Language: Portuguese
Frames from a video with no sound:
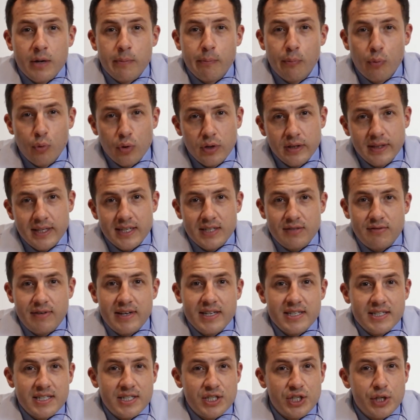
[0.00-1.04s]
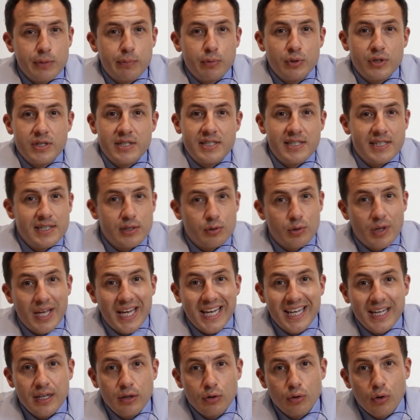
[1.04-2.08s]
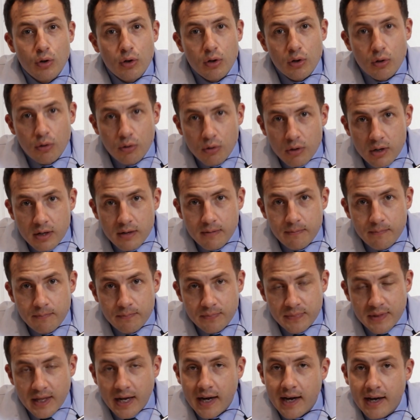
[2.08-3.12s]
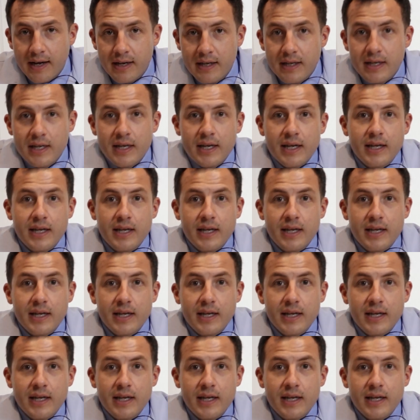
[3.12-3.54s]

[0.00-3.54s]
Muitas vezes esse tipo de cisto é indolor, tá?